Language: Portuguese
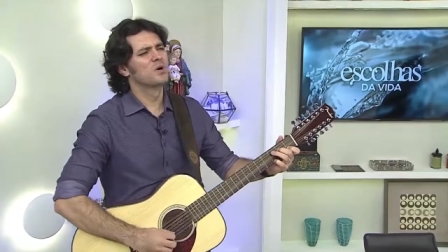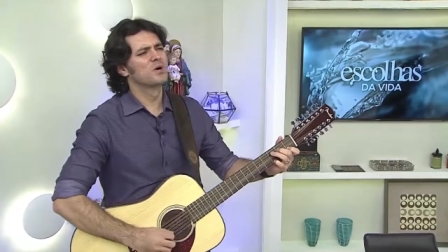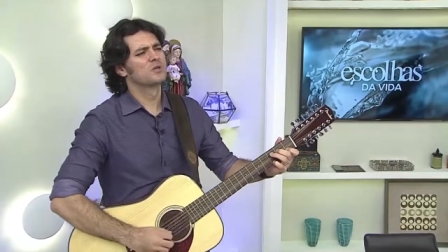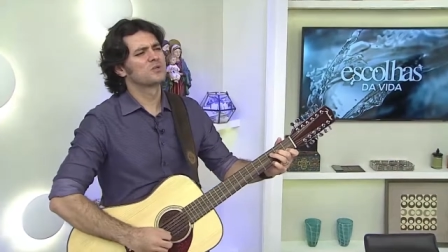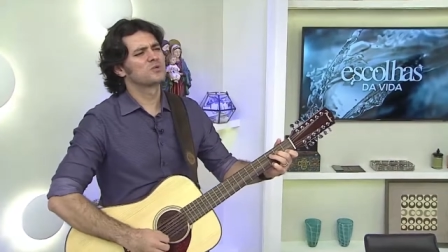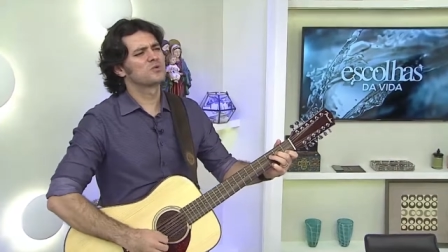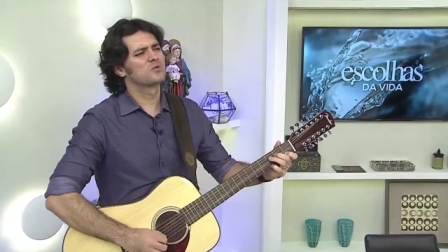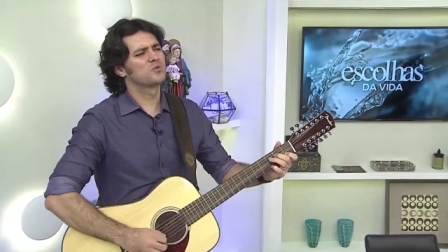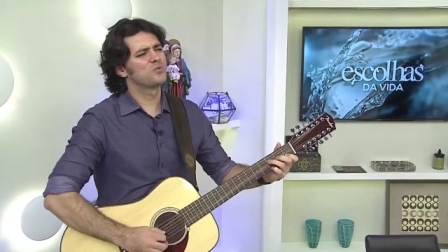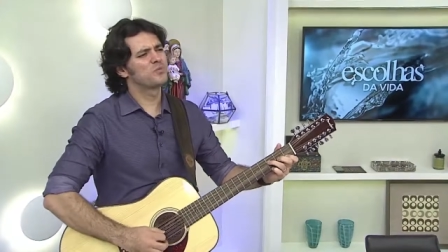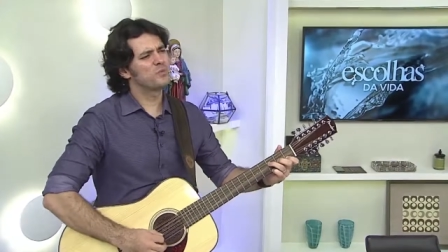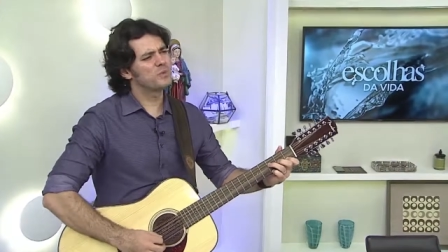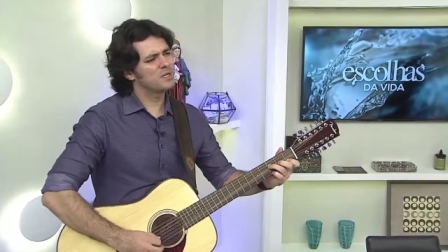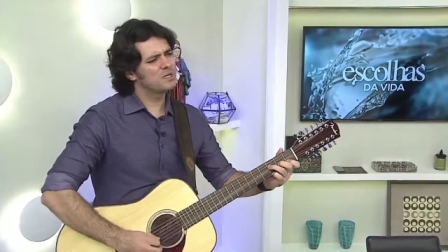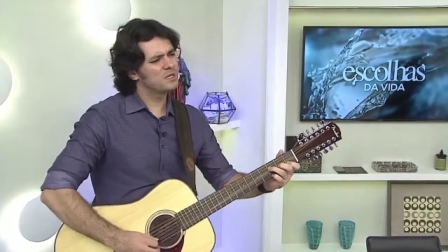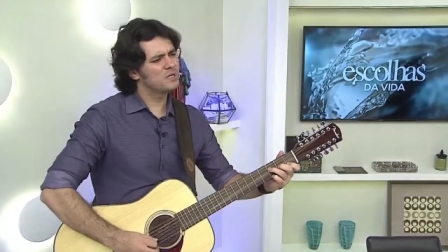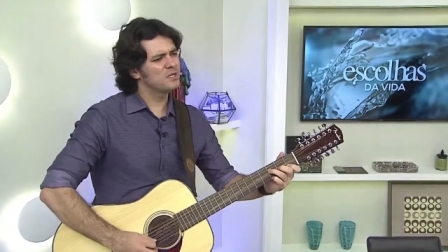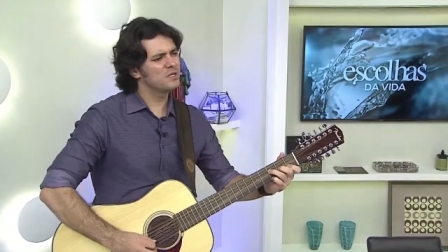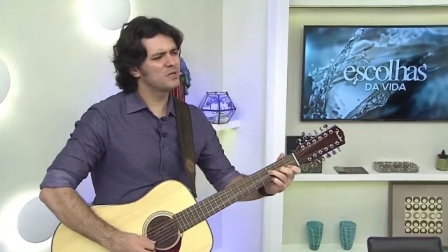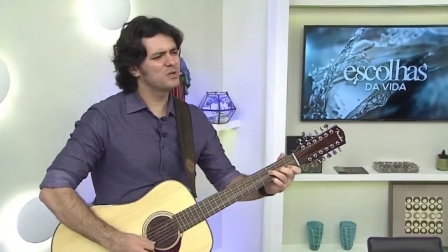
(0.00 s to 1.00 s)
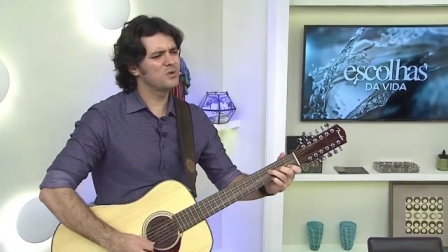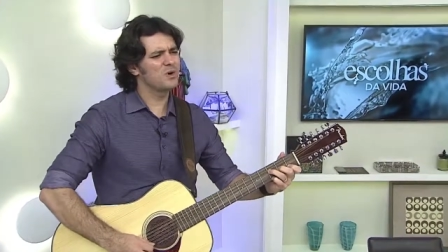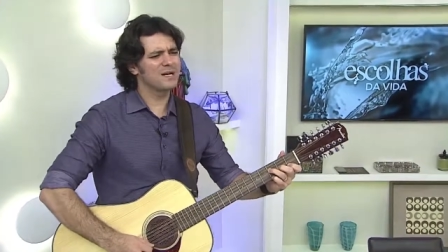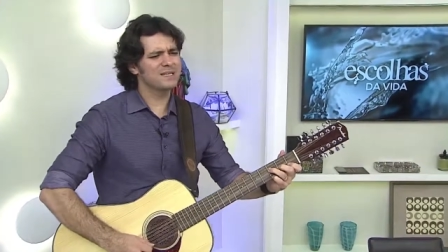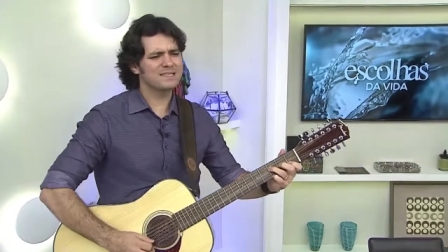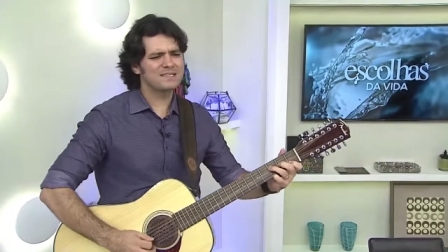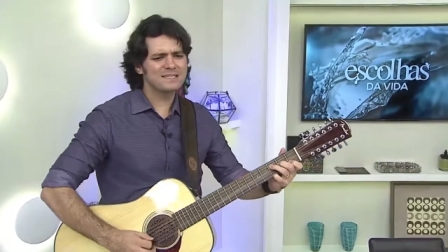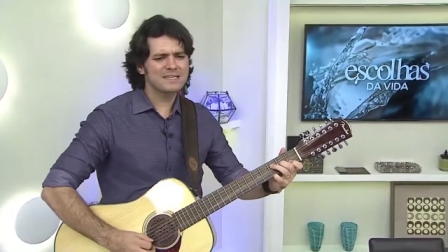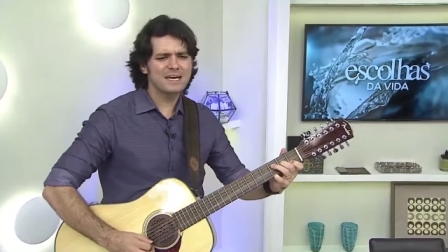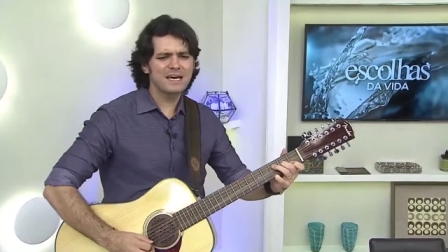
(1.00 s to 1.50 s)
subiu a
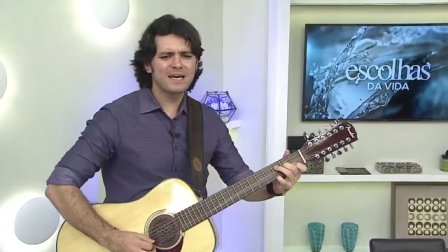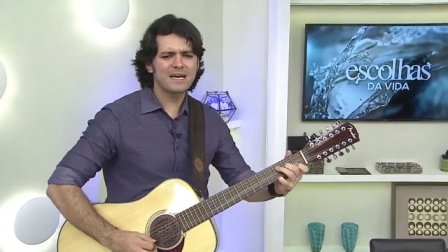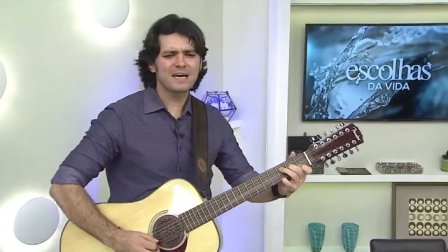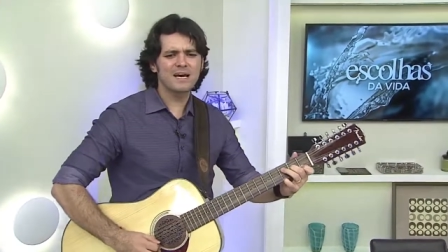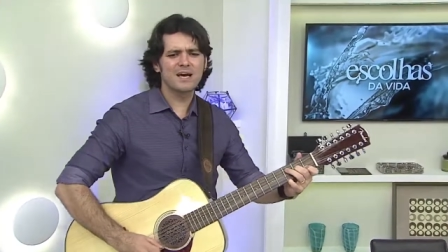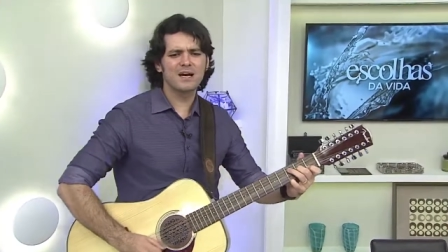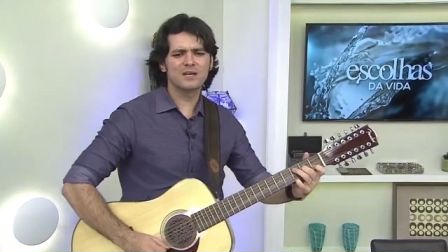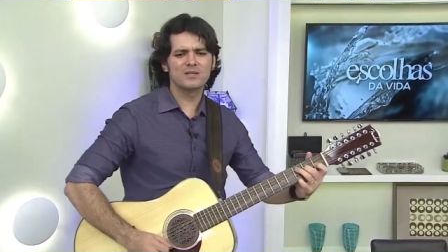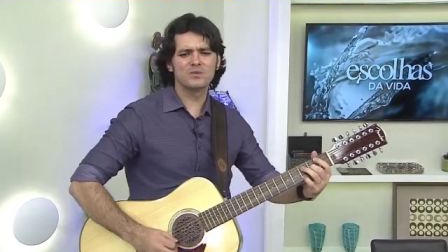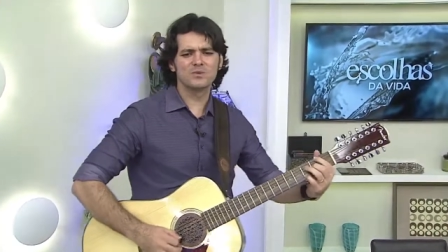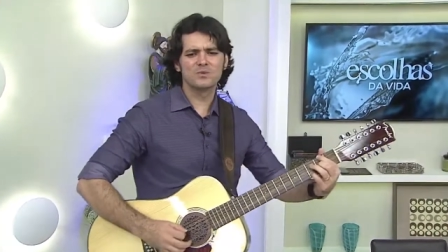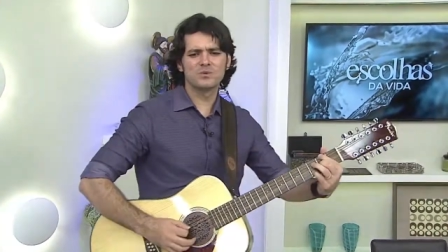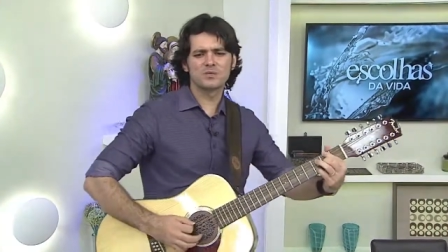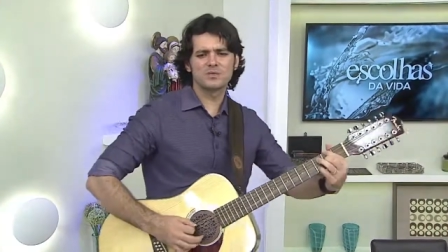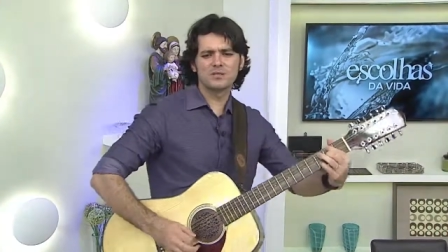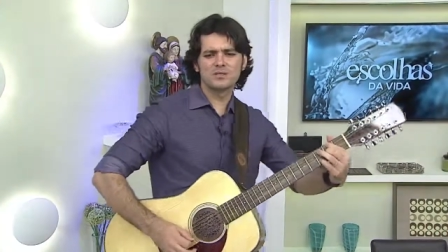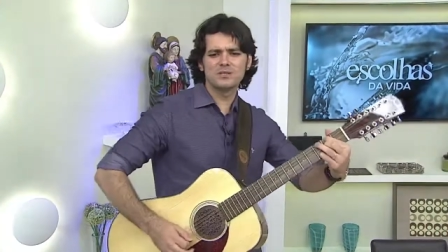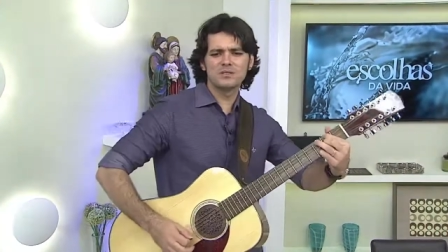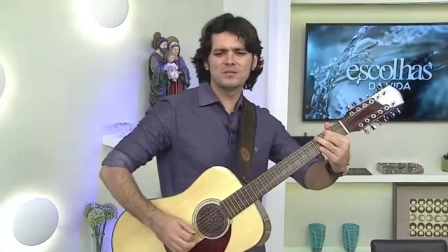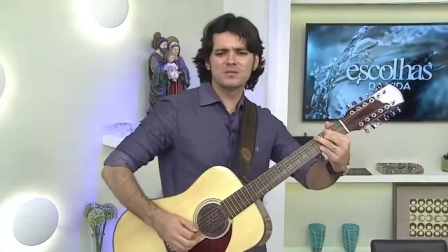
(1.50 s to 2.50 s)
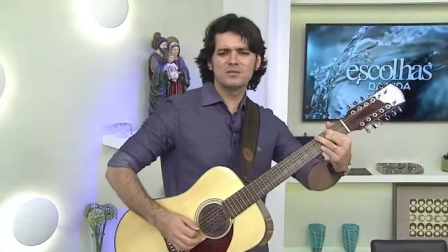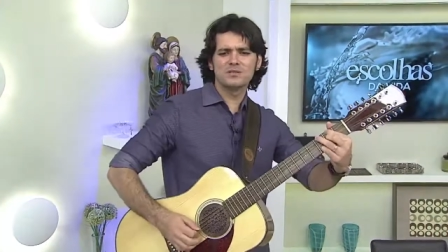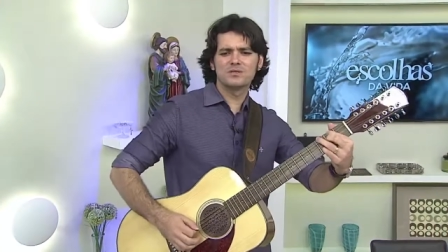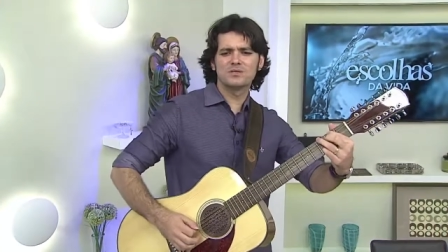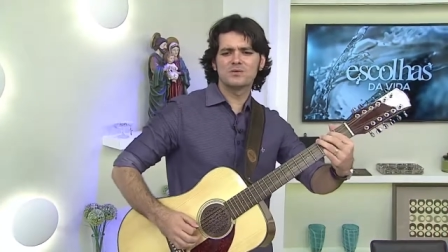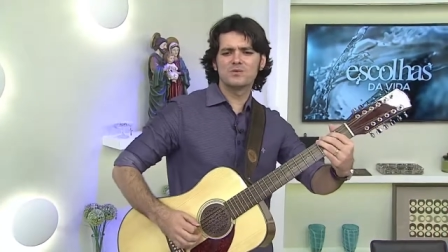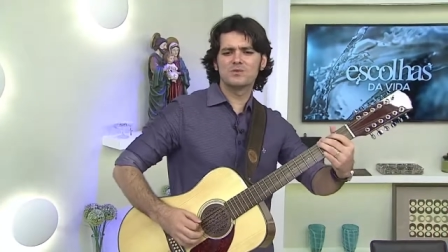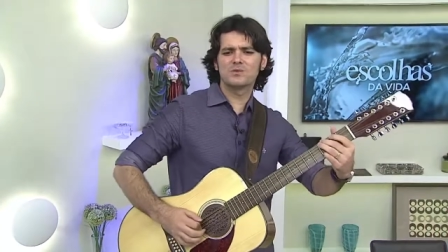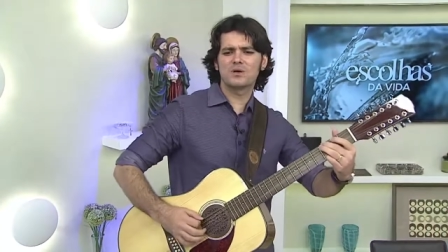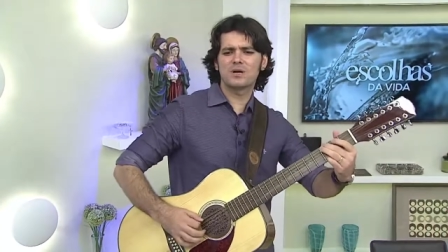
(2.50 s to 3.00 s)
serra do
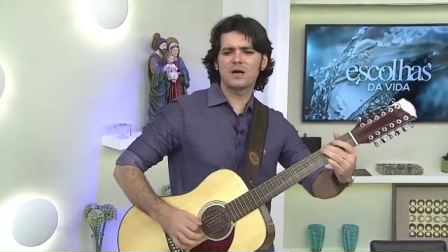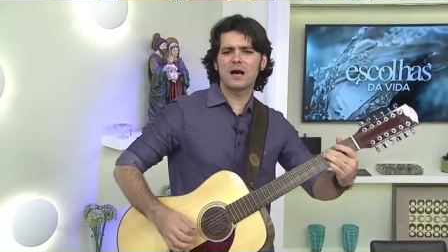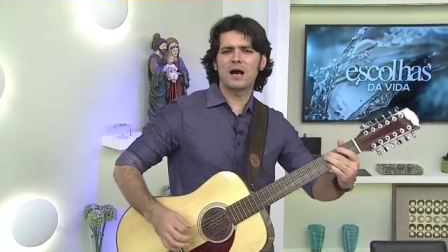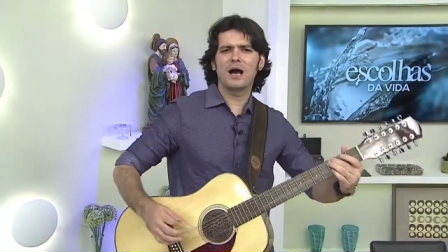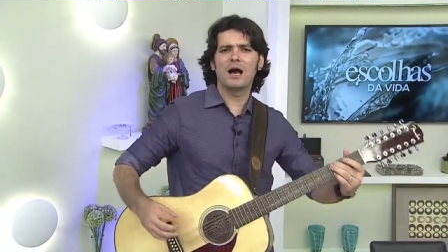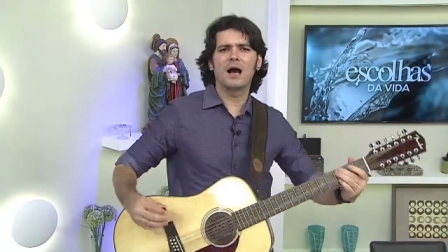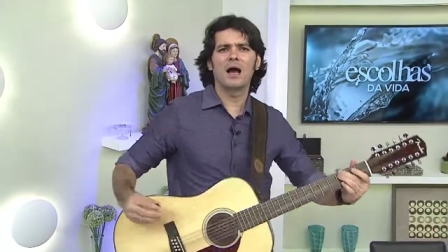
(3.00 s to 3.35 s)
Quicuncá